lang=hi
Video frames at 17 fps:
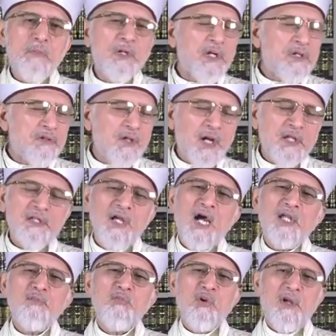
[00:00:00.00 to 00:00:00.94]
बड़े
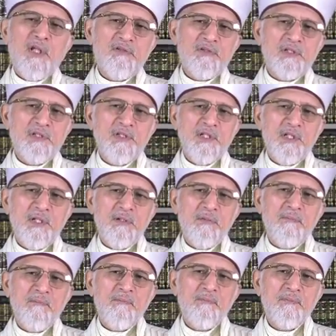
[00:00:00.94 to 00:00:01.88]
दर्जात बुलंद किए
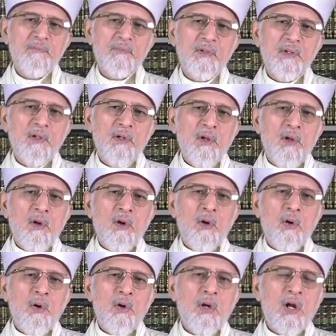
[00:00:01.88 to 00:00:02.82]

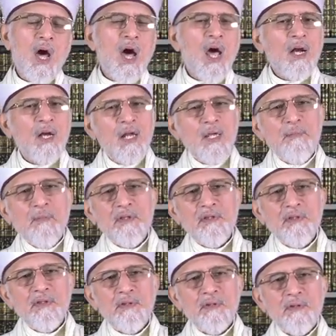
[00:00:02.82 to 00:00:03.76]
और हर
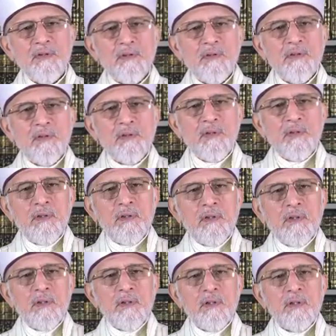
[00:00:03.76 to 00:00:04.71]
नेमत
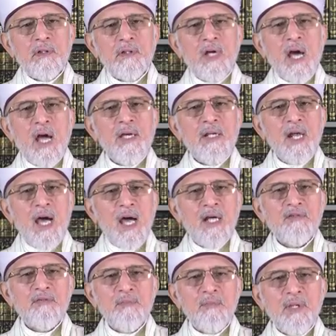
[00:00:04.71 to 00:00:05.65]

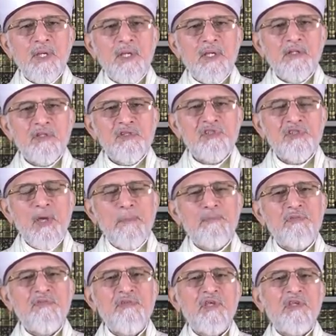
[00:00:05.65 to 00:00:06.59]
कायनात में
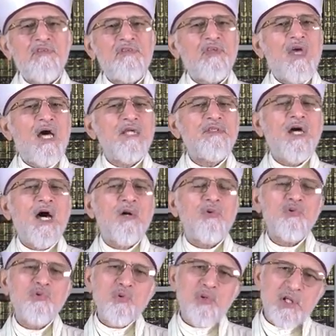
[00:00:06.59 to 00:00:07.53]
सबसे ज़्यादा
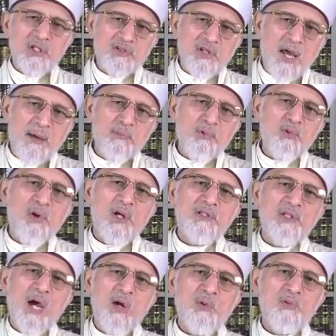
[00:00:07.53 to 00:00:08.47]
हजूर इस्लाम को
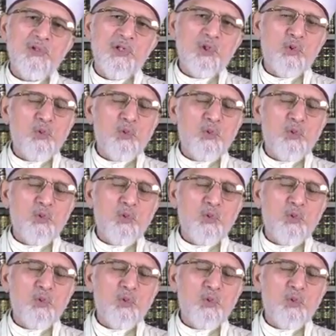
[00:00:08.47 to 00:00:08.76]
अता हुई